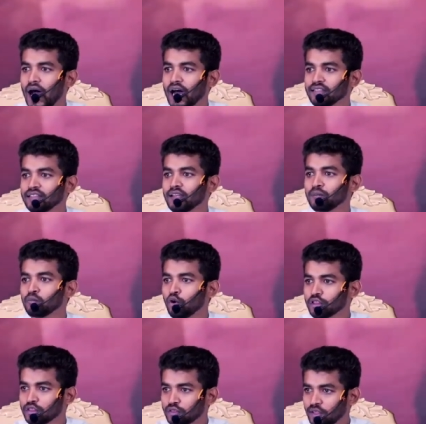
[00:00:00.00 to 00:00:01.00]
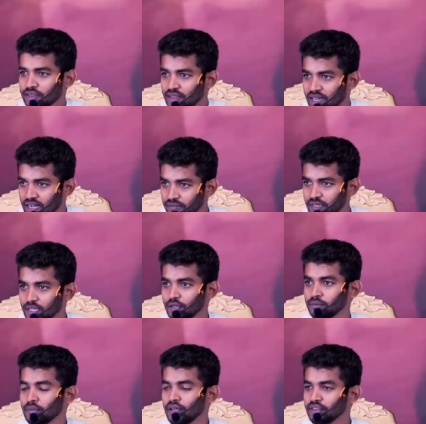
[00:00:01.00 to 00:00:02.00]
அந்த மொத்த
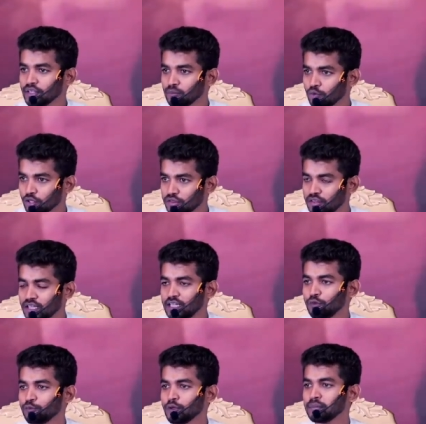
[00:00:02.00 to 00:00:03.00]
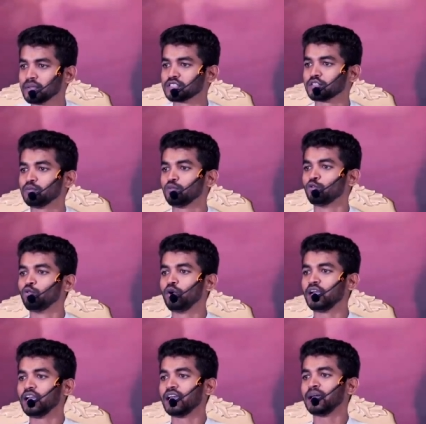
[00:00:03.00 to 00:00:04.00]
தகவல்களும் அந்த மொத்த இன்ஃபர்மேஷனும்
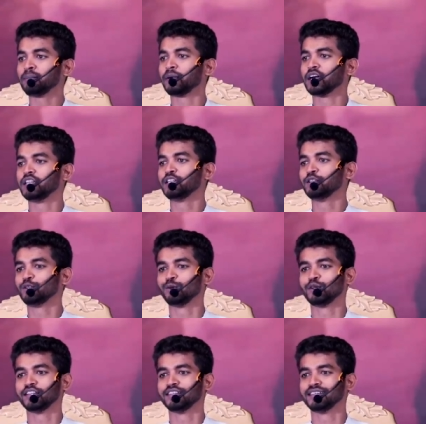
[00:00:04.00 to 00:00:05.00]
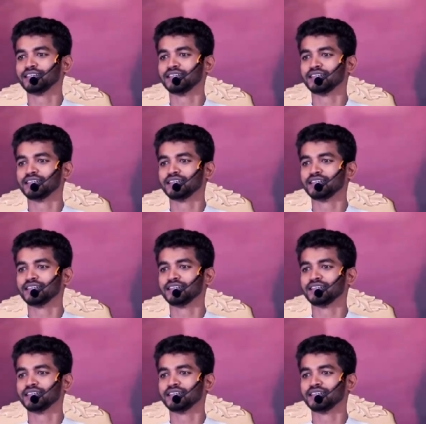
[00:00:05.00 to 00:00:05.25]
உள்ளே பதிந்துள்ளது